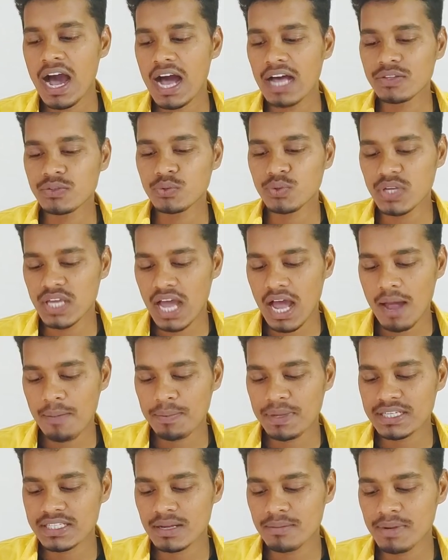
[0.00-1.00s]
आ चुकी है
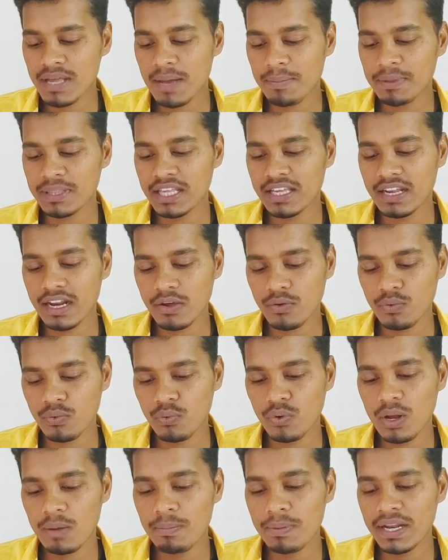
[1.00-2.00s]
आपके सामने यहाँ पे दिख रहा है
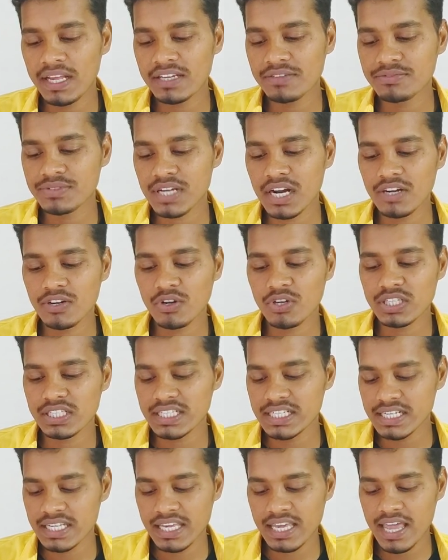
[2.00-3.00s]
गूगल प्ले गिफ्ट कार्ड
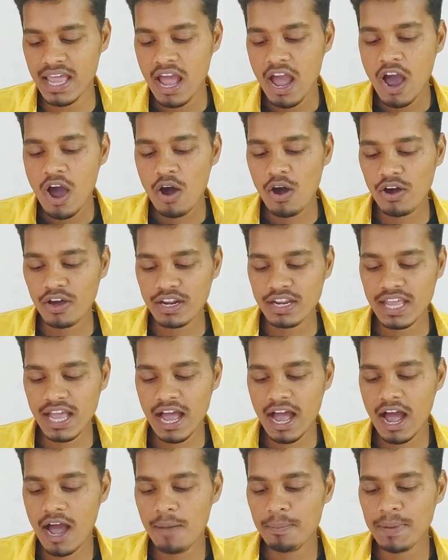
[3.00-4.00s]
डॉट इन की और
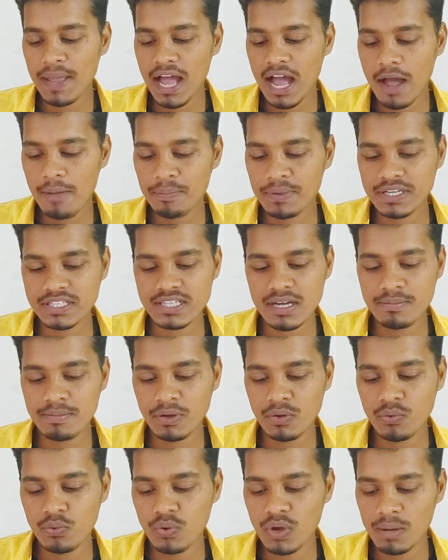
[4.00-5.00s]
यहाँ पे आपके
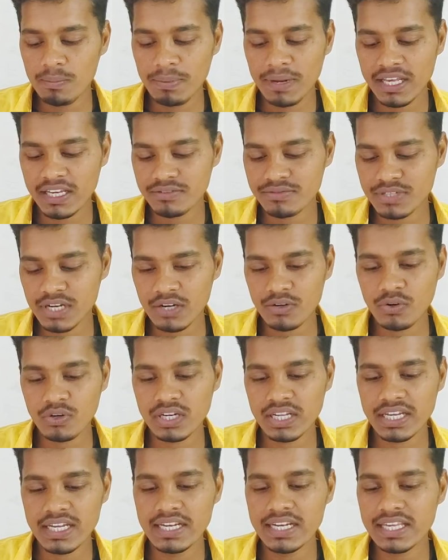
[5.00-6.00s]
सामने गूगल प्ले गिफ्ट कार्ड
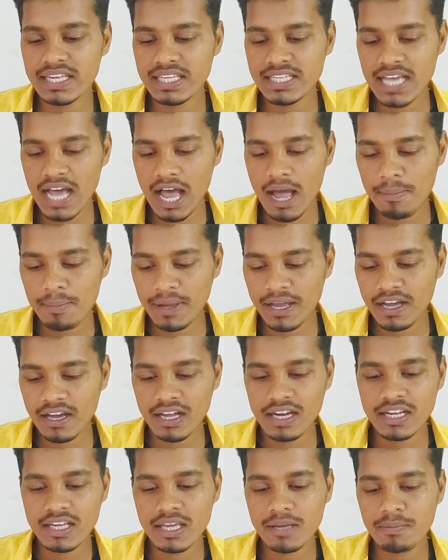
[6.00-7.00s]
डॉट इन की यहाँ पे
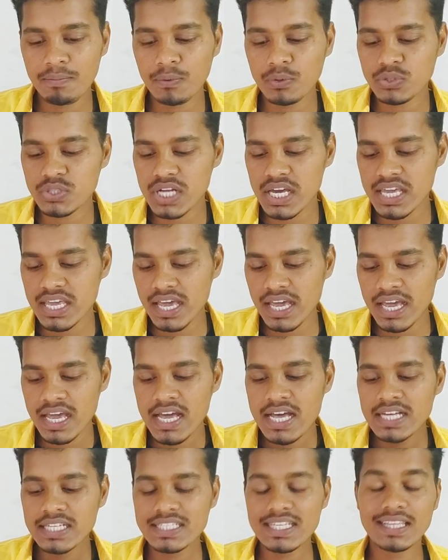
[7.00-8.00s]
कल की पोस्ट आई है
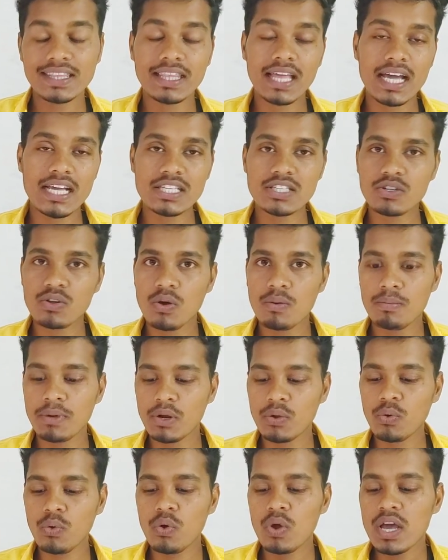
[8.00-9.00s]
सत्ताईस
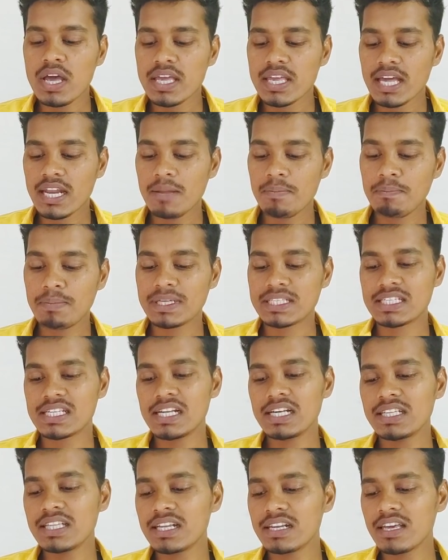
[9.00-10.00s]
नवंबर को यानी
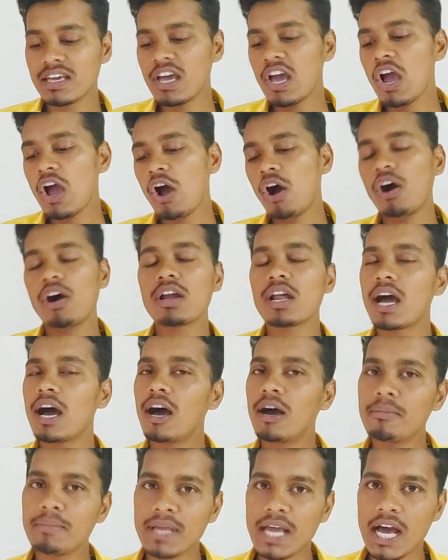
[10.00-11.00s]
पिछले दिन की और
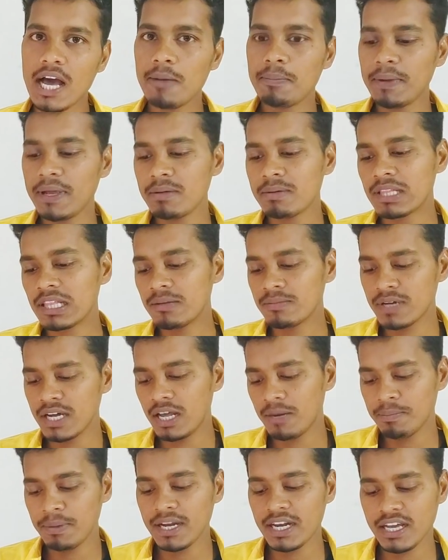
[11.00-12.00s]
हम यहाँ पे मतलब
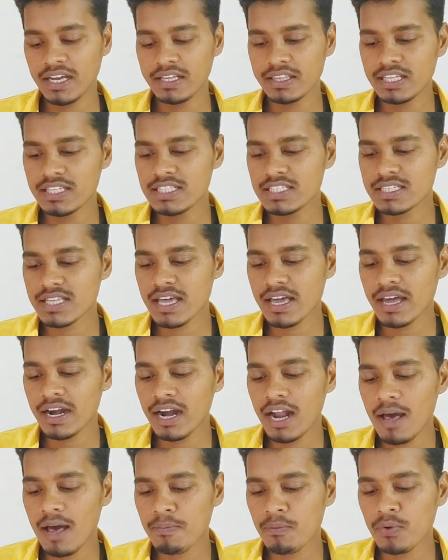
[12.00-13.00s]
घर पे नहीं थे जिसके
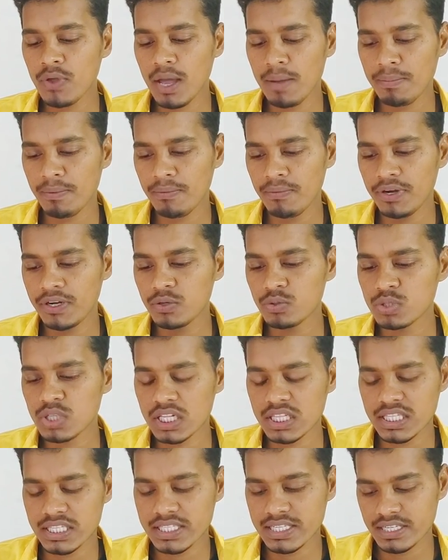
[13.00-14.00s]
कारण आपको यहाँ पे वीडियो
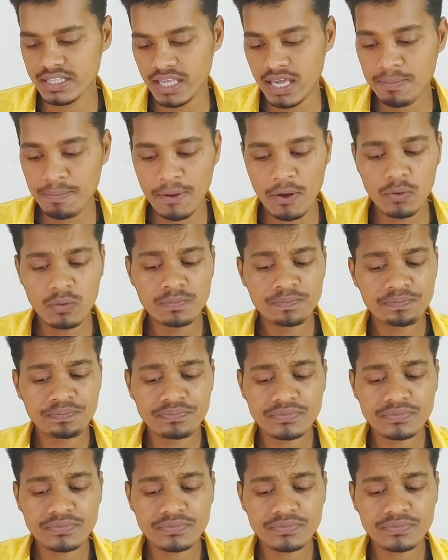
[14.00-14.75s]
जल्दी से दे पाऊँ